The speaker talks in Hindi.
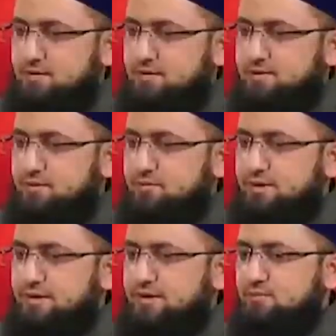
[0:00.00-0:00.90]
रमज़ान
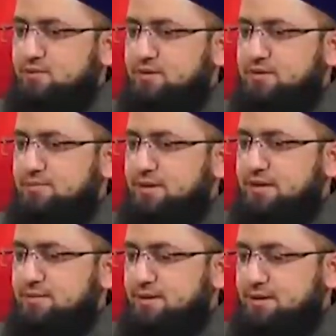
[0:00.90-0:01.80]
मुबारक के मुकदस
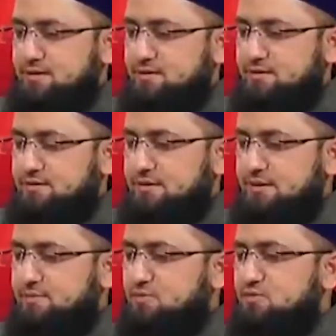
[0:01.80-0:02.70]
महीने में इस
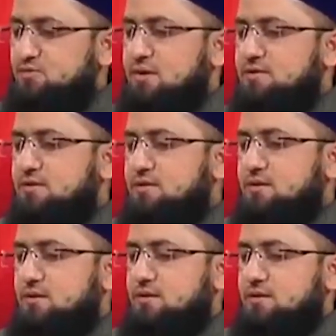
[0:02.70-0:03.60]
तरह के मौजूद
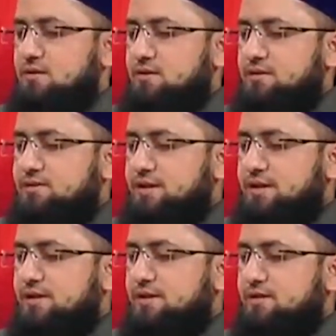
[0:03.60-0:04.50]

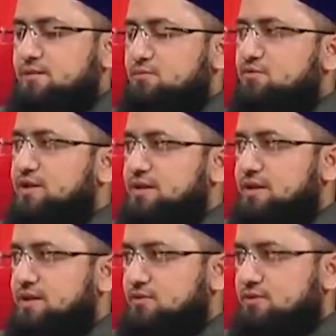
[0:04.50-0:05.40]
इंतहाई मुफीद
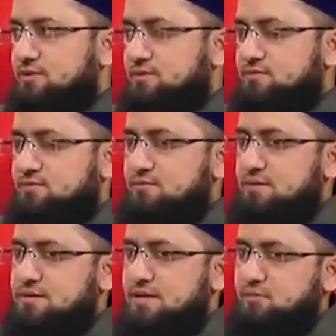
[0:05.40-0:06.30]
हैं और
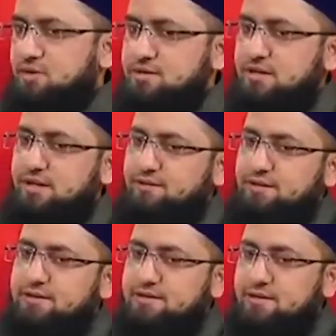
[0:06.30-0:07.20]
इस्लामी माशरा के
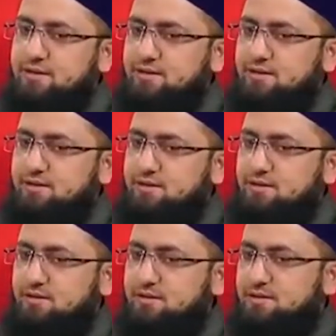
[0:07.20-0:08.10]
हवाले से
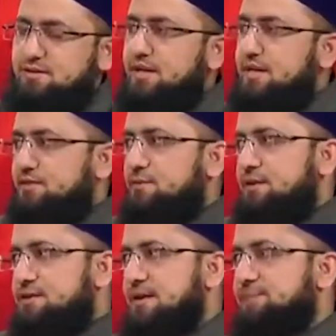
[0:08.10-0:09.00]
इंतहाई नफ़ा
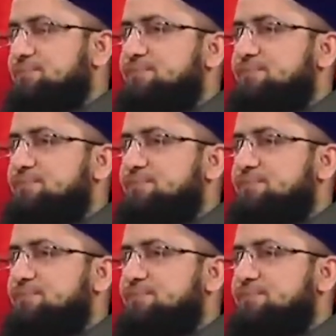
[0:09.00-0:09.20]
बख्श हैं